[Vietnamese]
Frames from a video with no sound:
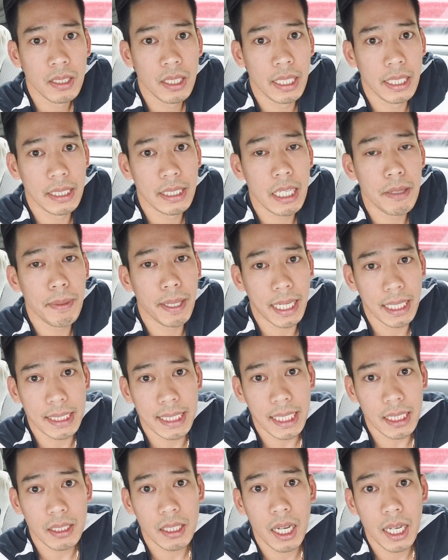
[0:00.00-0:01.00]
thì khi mà cảnh
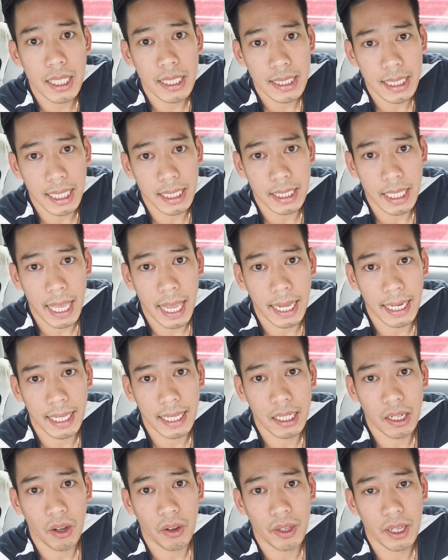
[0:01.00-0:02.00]
sát tới căn nhà
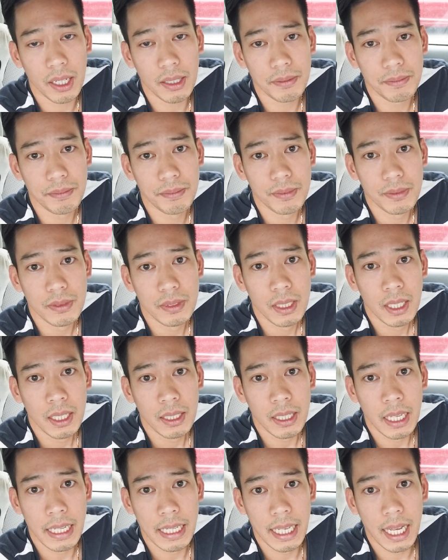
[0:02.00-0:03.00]
này rồi á
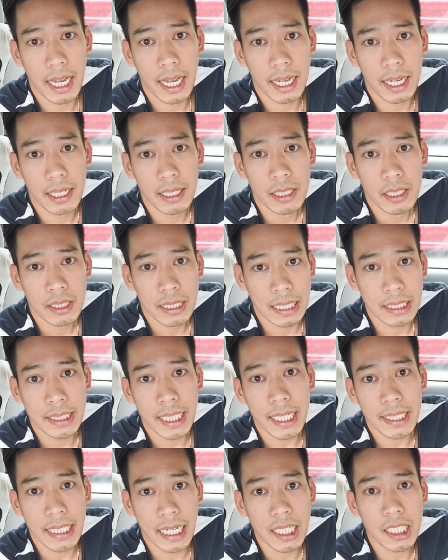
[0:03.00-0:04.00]
thì à, cảnh
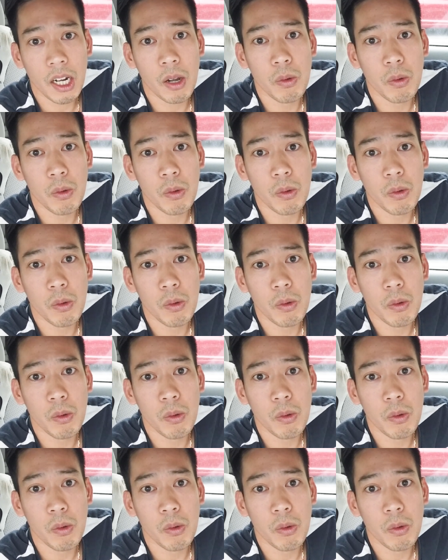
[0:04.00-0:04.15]
sát chẳng